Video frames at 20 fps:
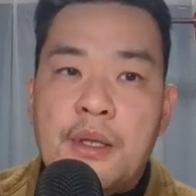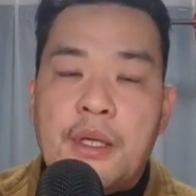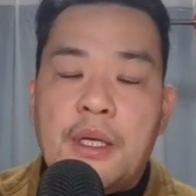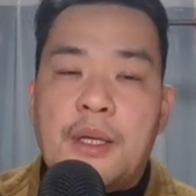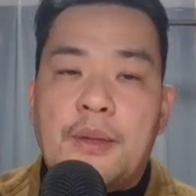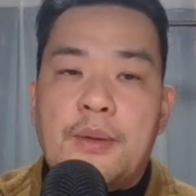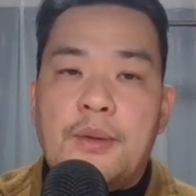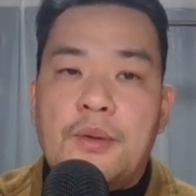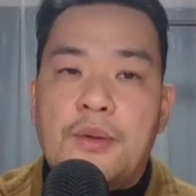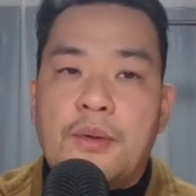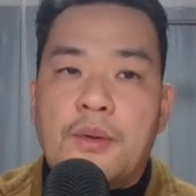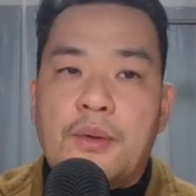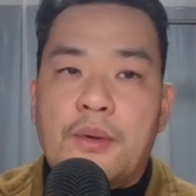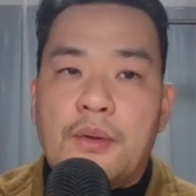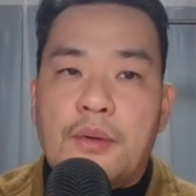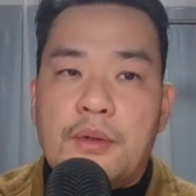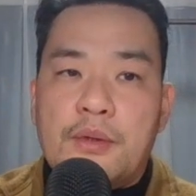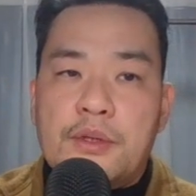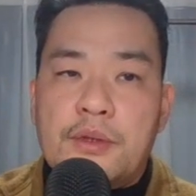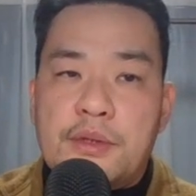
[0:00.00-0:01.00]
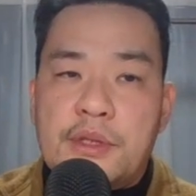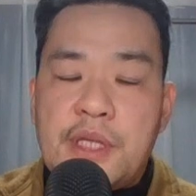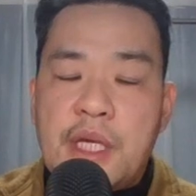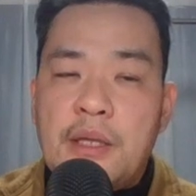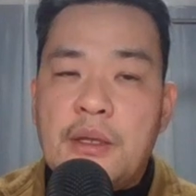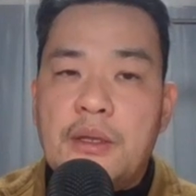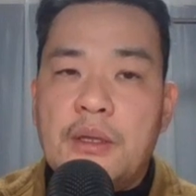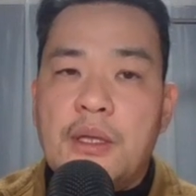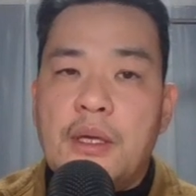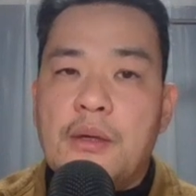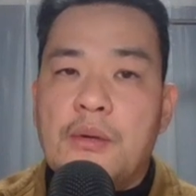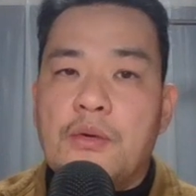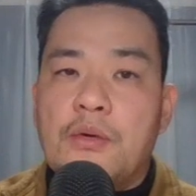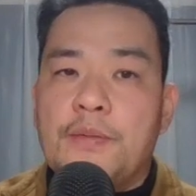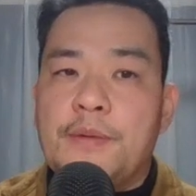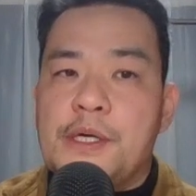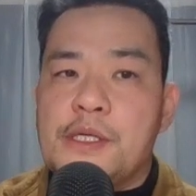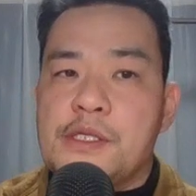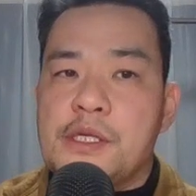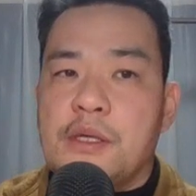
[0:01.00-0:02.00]
えっと、その
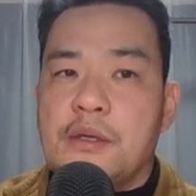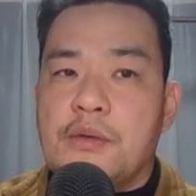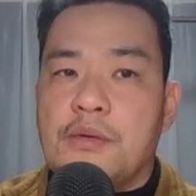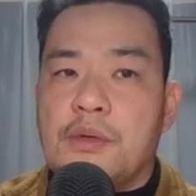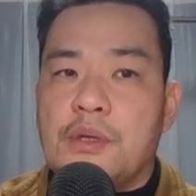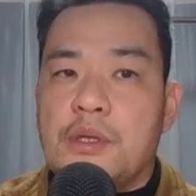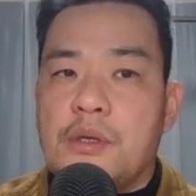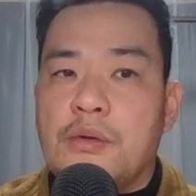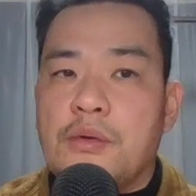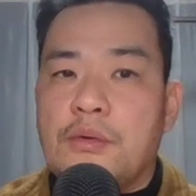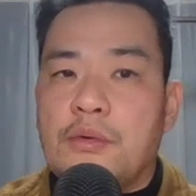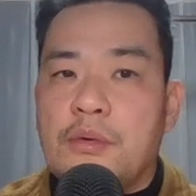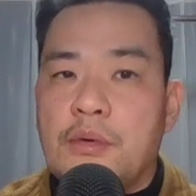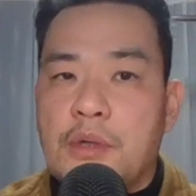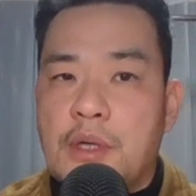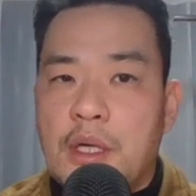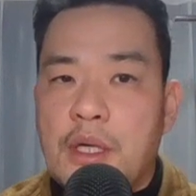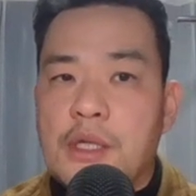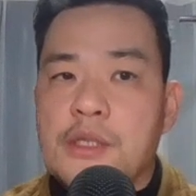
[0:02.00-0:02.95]
3.5%ってところか